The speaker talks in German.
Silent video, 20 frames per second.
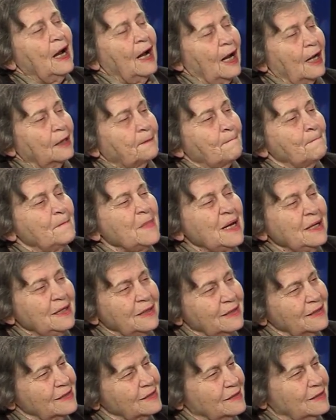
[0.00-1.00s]
hat
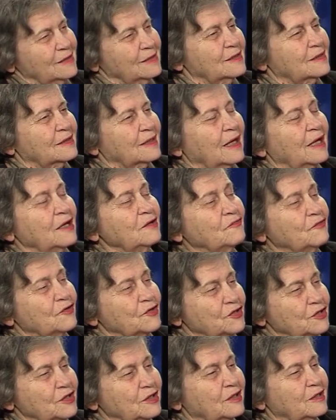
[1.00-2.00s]
mindestens drei
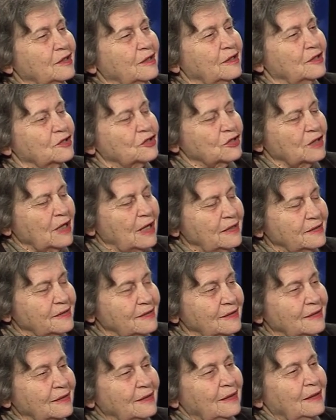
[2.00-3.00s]
verschiedene
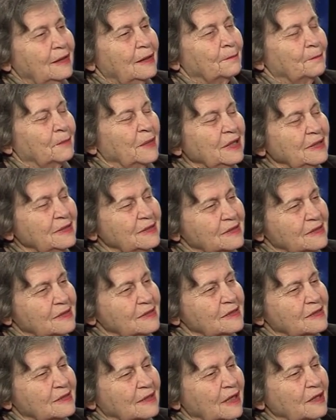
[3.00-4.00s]
Gestalten,
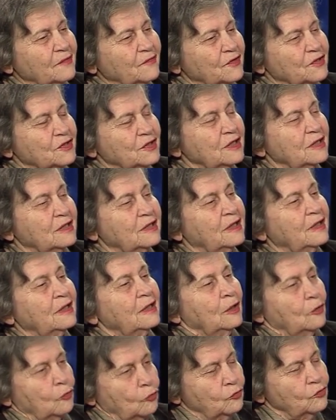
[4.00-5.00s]
mindestens drei verschiedene
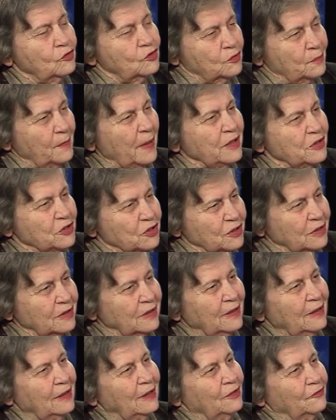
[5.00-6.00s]
uns
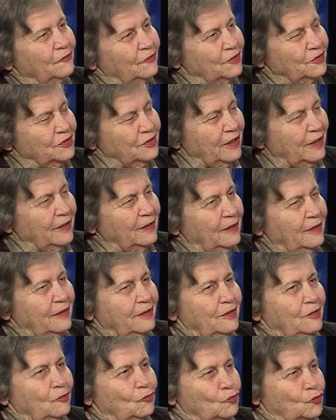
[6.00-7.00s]
Menschen
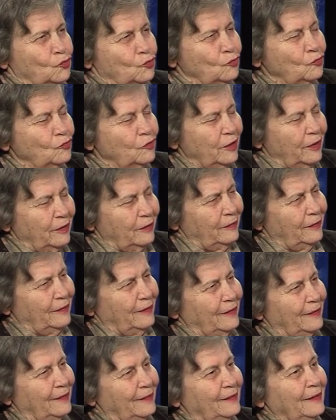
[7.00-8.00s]
verständliche und
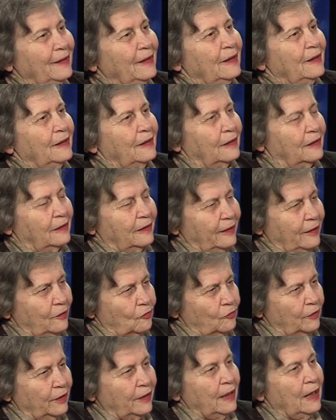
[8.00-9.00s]
zugängliche
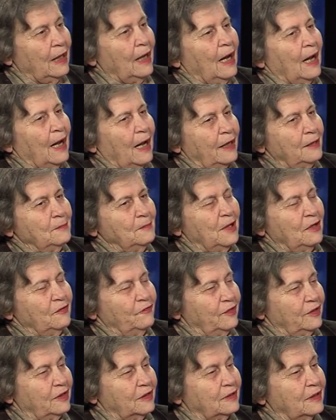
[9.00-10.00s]
Erklärungen. Einmal
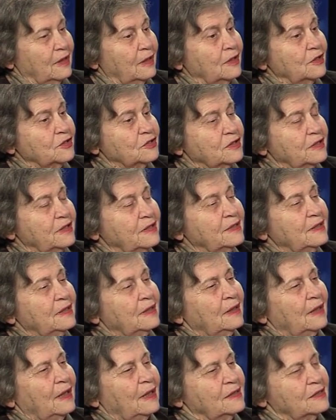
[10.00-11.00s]
wird er dargestellt
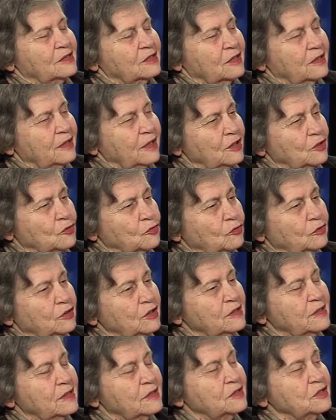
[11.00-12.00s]
als Knecht
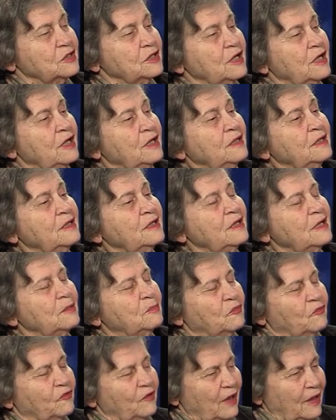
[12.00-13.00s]
Gottes, der sich
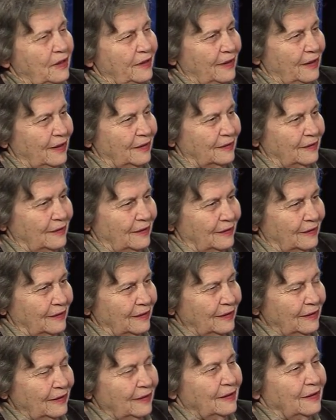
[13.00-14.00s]
hingibt für alle anderen.
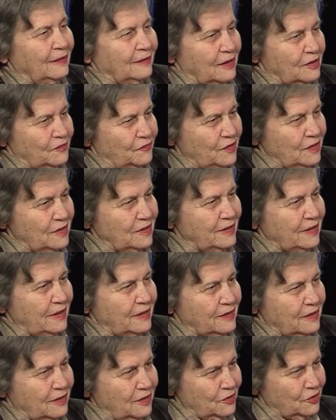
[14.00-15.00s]
Das wissen Sie
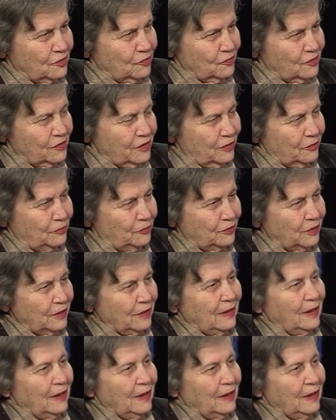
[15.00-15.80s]
als Christ auch sehr gut.